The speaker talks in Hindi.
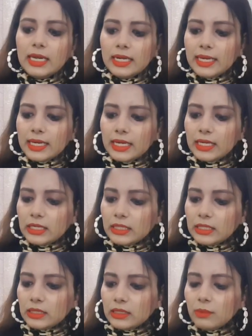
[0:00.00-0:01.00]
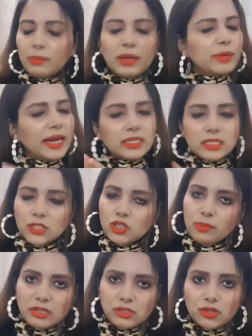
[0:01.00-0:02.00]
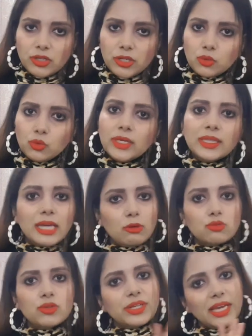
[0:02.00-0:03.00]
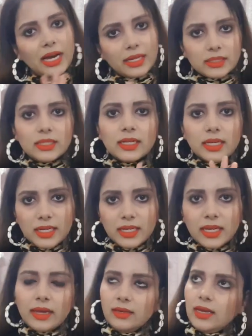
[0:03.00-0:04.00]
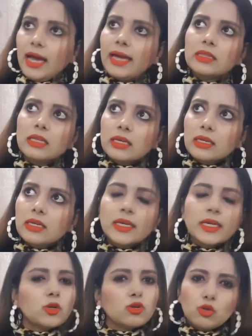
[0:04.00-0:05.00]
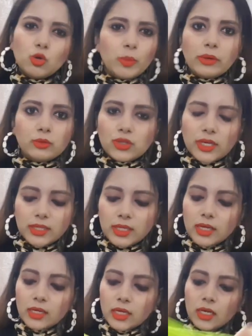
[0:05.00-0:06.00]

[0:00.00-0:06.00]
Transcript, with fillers: लेकिन uh, मैं प्राइस नीचे मेंशन कर दूंगी थाउजेंड के अंदर ही है ये आई थिंक ये नौ सौ रुपये कुछ का था